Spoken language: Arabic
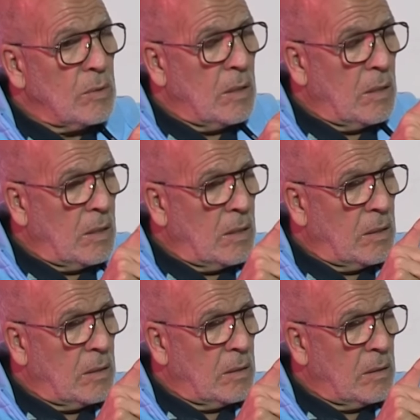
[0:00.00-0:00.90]

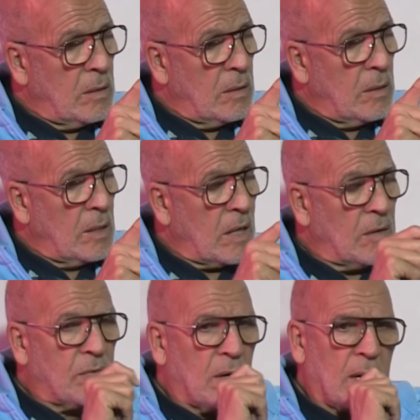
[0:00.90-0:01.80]
اللي
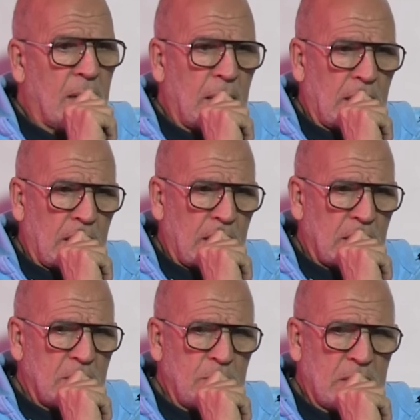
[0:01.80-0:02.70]
كان
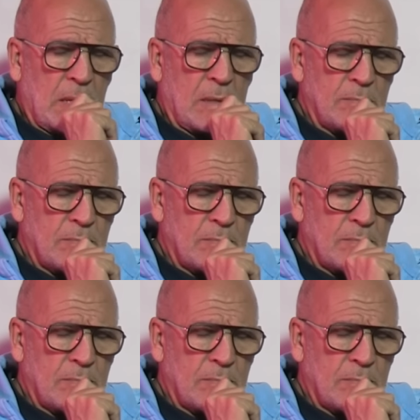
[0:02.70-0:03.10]
فيها سميتها